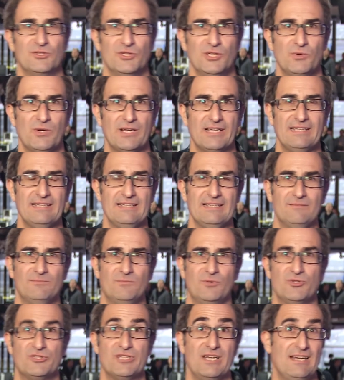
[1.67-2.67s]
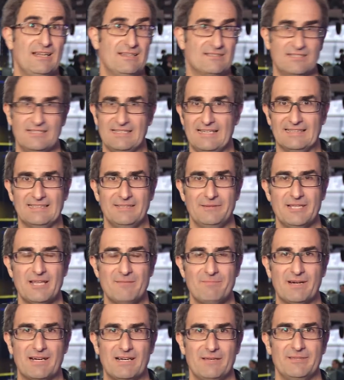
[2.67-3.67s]
De nuevo aquí en Bruselas, en la
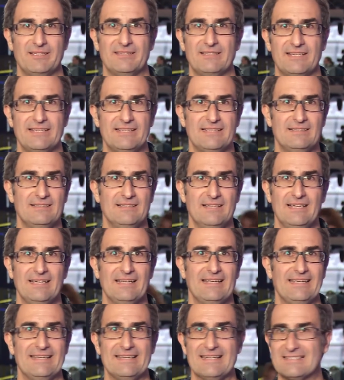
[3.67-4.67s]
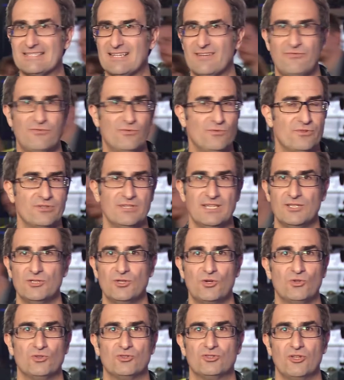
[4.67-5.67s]
actividad parlamentaria que ya está
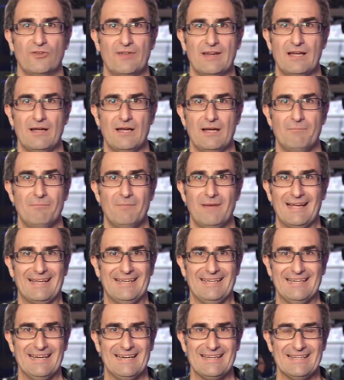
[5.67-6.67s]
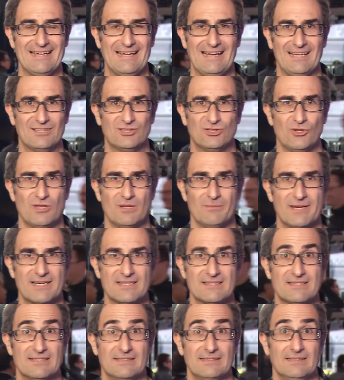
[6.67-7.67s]
funcionando con toda la maquinaria a toda
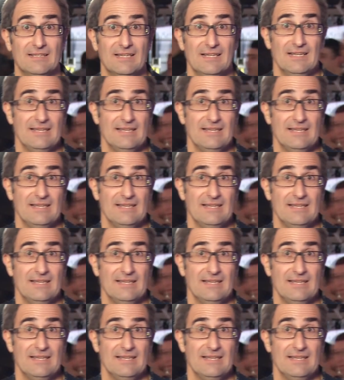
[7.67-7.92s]
marcha.